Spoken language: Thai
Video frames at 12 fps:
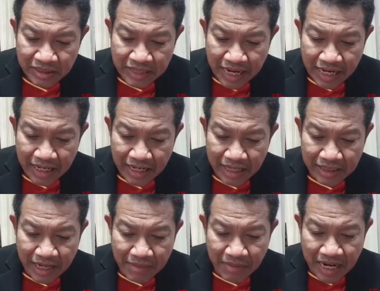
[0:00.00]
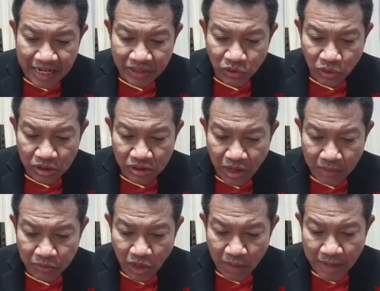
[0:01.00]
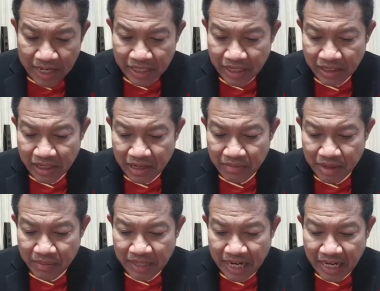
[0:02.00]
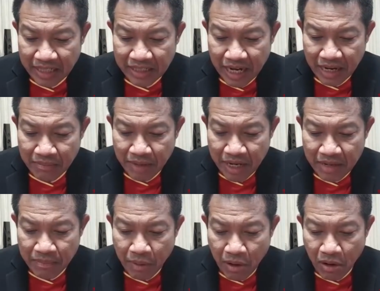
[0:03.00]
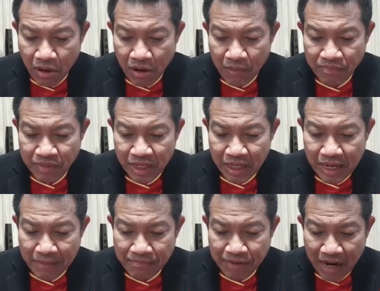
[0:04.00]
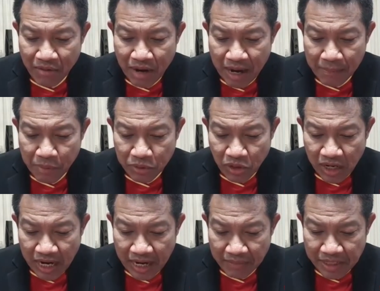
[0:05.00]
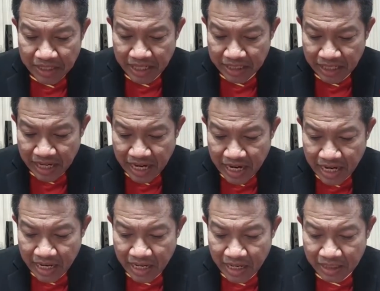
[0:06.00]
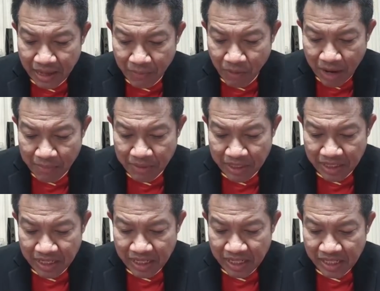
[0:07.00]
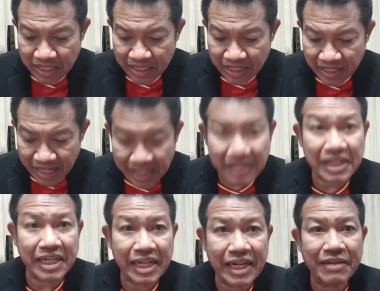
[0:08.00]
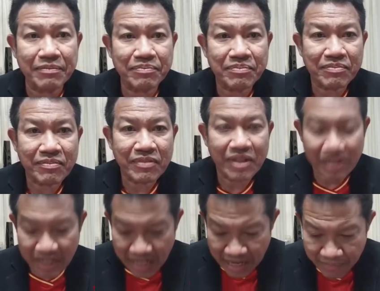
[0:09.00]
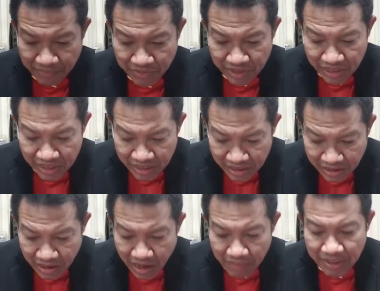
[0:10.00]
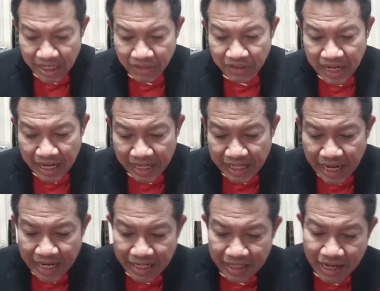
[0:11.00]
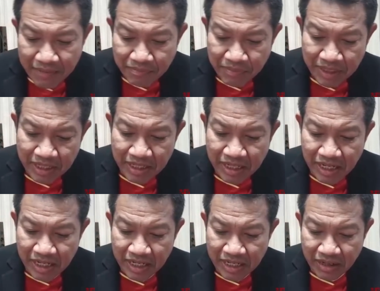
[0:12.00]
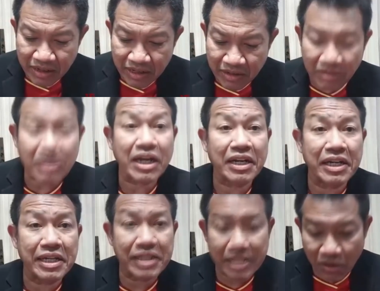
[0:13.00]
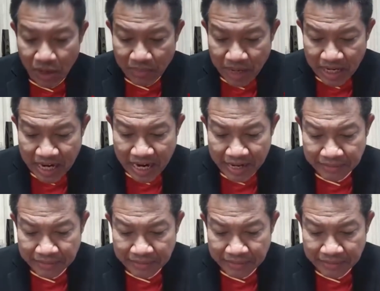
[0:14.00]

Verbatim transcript: จะกระทำการตรวจสอบต่อไป คดีมีพยานหลักฐานไม่พอรับฟังว่าผู้ต้องหามีเจตนากระทำความผิดในคดีนี้นะครับ ก็มีลักษณะคล้ายๆกันครับ เป็นเรื่องเกี่ยวคดีที่จังหวัดพังงา